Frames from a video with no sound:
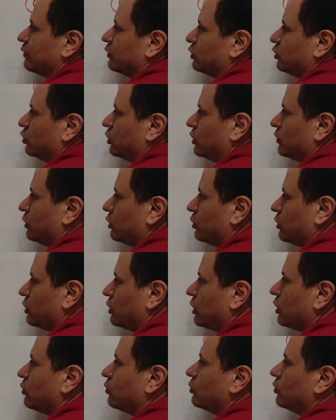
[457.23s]
yo divido
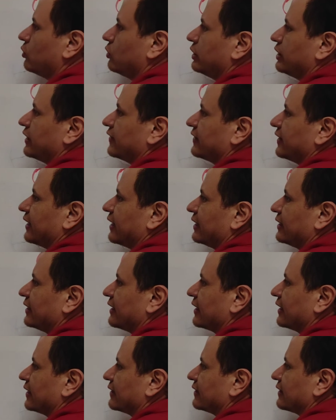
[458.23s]
entre 1 y esta
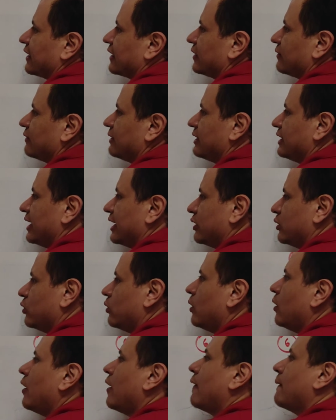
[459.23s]
cantidad que está
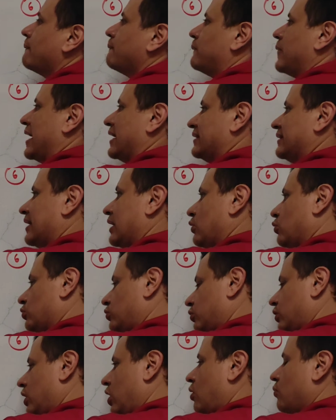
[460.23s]
dividiendo pasa al
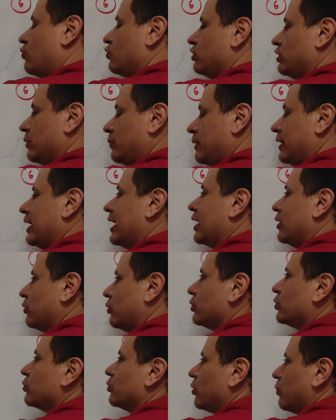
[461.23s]
otro lado multiplicando
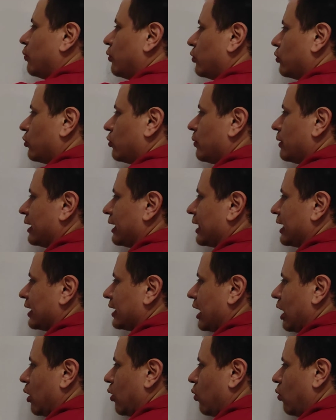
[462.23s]
y uno por uno me
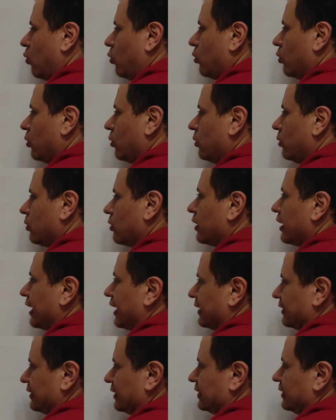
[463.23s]
quedaría 1,
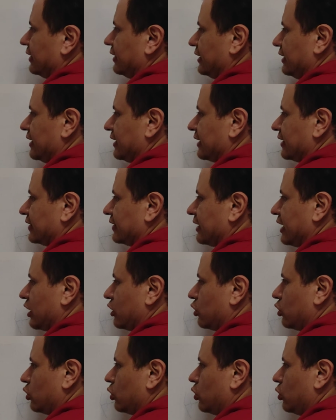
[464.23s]
es decir, y aquí sería
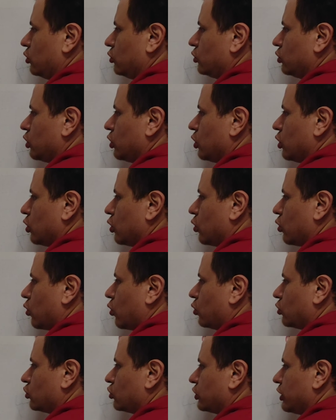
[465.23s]
2
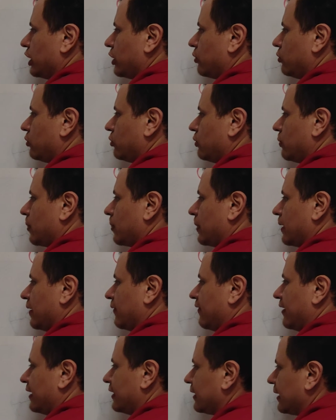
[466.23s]
coseno de
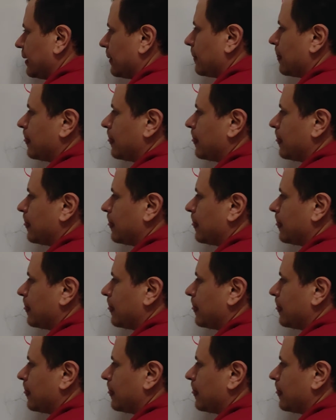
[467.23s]
beta.